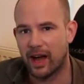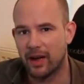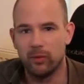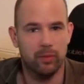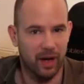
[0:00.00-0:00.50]

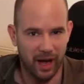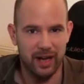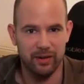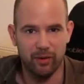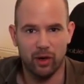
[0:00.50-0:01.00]
äh, über
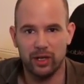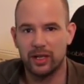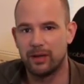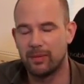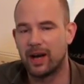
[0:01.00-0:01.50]
eine Woche
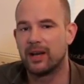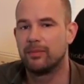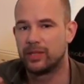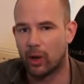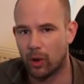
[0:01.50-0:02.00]
immer
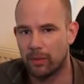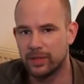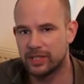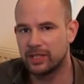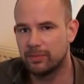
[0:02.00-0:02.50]
im
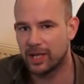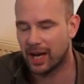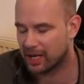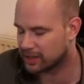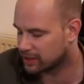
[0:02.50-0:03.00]
Dauerbetrieb
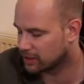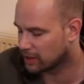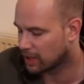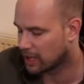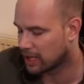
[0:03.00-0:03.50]
gehalten.